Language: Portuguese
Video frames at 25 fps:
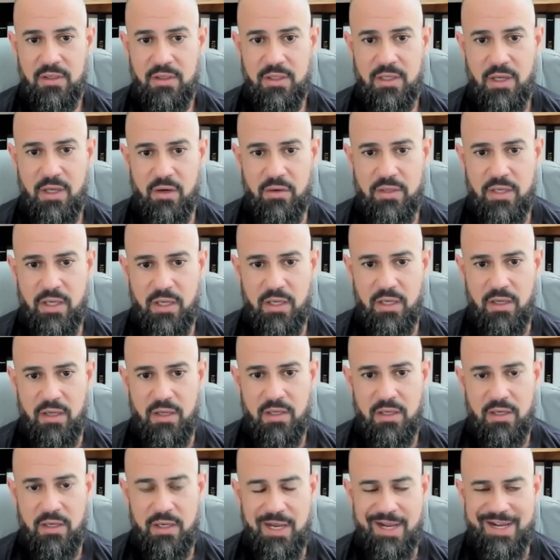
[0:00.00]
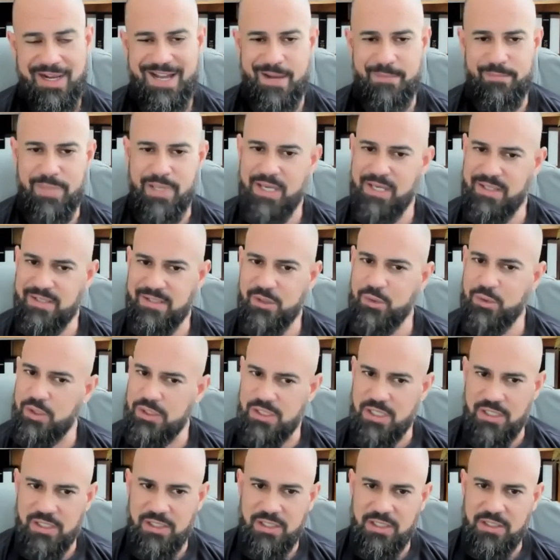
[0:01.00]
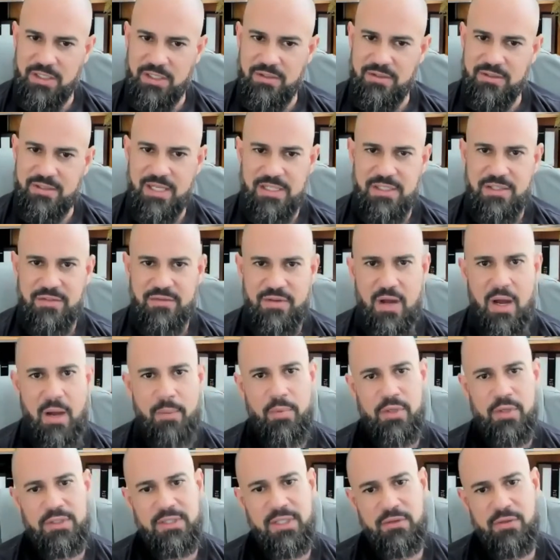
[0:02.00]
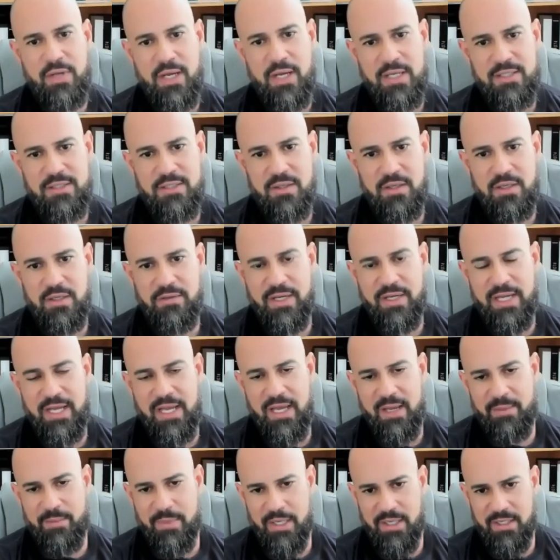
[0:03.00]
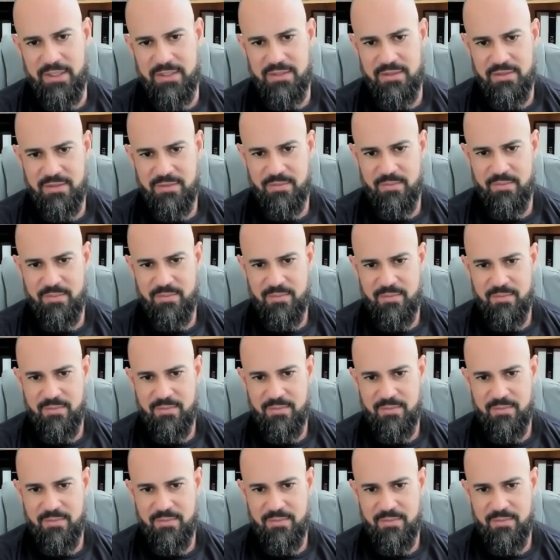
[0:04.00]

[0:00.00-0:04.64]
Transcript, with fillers: que é o quê? Na cabeça do engenheiro, se ele tiver uma pós-graduação, ele vai ganhar mais.